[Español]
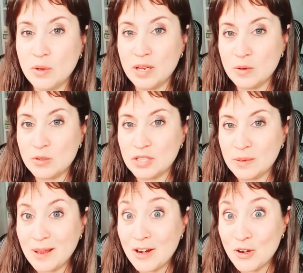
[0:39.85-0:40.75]

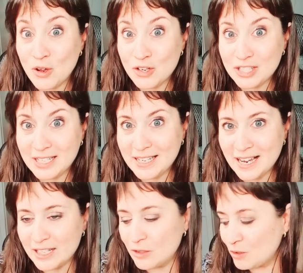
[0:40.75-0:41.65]
inclusive los
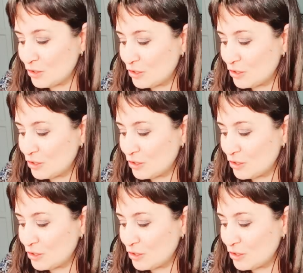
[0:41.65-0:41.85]
directos